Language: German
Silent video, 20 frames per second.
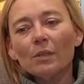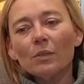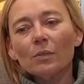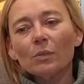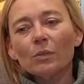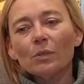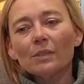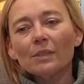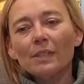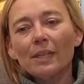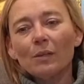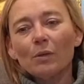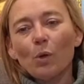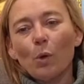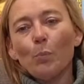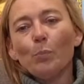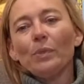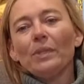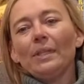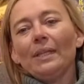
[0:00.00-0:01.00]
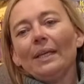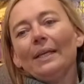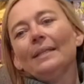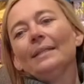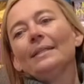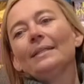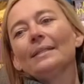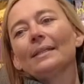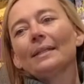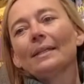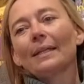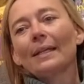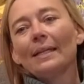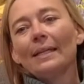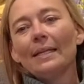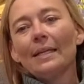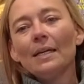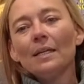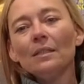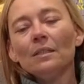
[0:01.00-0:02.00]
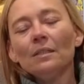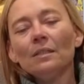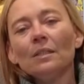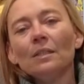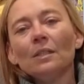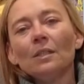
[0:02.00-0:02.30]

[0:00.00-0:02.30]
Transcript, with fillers: auch sehr kompetent erklären.